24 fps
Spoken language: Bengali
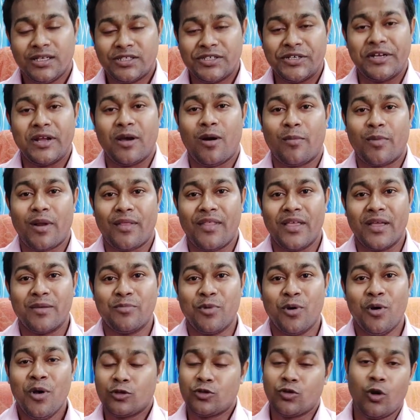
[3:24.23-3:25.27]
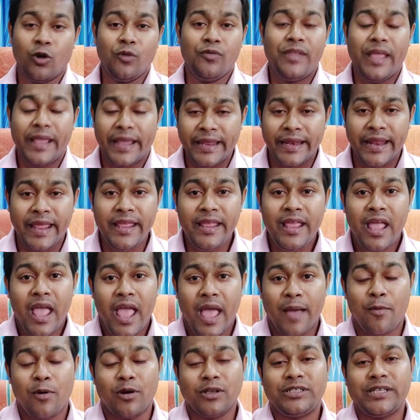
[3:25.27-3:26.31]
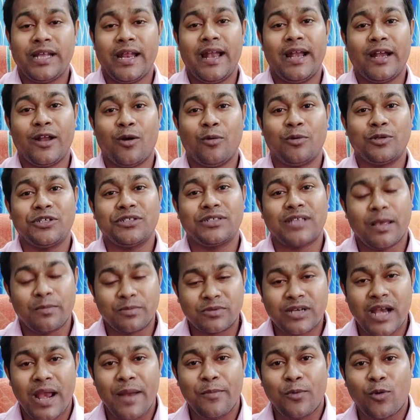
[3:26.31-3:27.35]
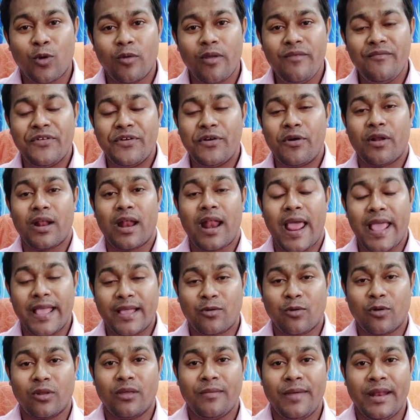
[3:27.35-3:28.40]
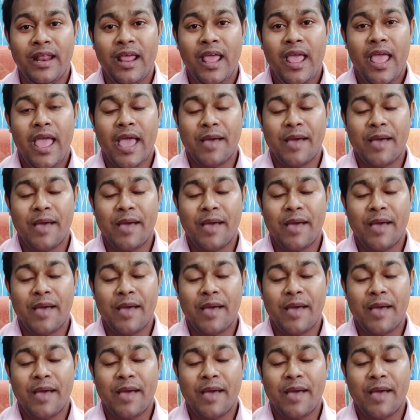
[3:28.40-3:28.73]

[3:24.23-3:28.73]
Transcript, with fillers: সেটাও আমরা দেখব তো চলুন দেখে নেই এবং চ্যানেলটা অবশ্যই সাবস্ক্রাইব করবেন ভিডিওটা লাইক করে দেবেন